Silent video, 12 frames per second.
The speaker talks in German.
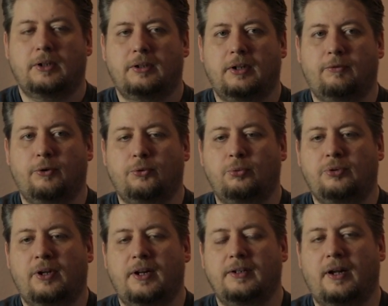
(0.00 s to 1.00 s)
da versucht
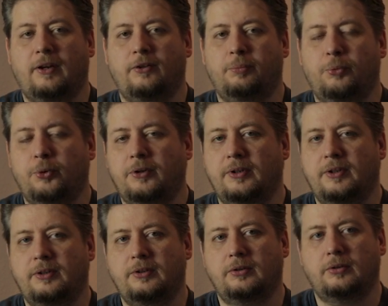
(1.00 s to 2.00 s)
halt alles
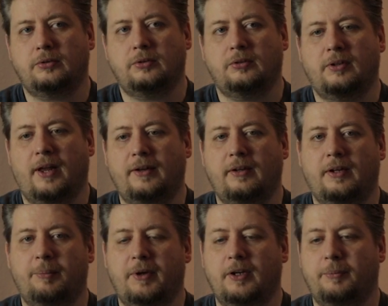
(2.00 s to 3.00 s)
Mögliche und landet
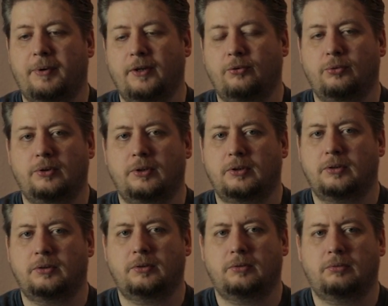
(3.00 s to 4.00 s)
am Ende bei so
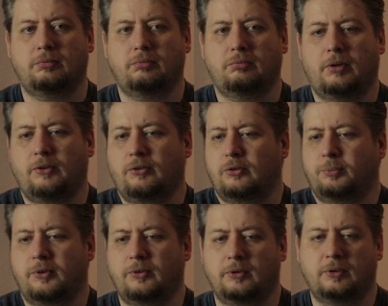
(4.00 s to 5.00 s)
einer, äh, weiß nicht, ob
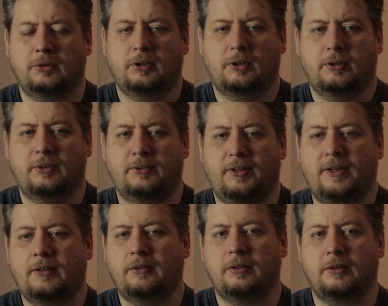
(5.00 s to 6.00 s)
das eine
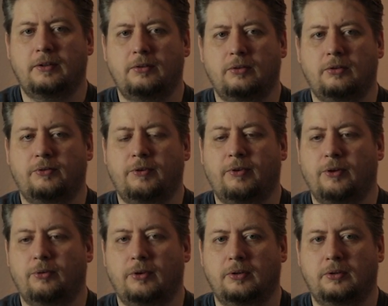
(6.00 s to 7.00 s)
Sekte ist oder auf jeden Fall
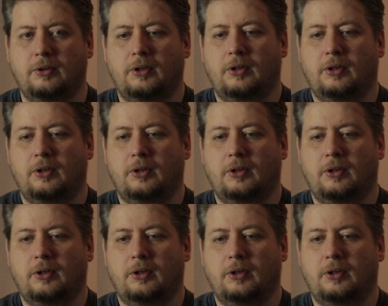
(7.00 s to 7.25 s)
so einer